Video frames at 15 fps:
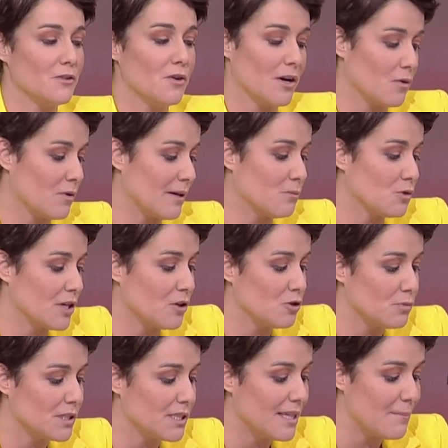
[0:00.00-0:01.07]
¿no? Recordamos que nos
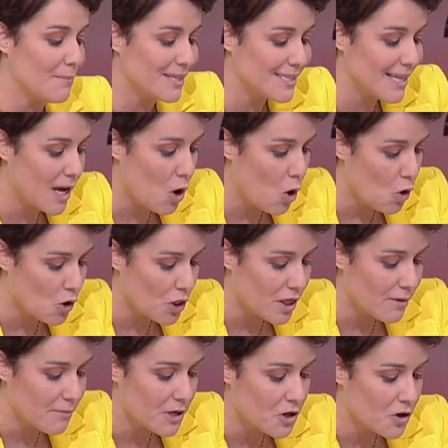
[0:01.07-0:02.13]
visitan más de
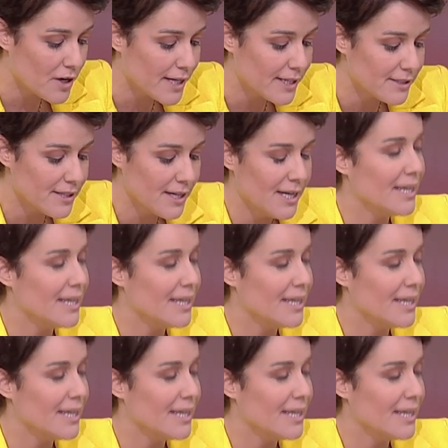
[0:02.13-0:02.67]
11 millones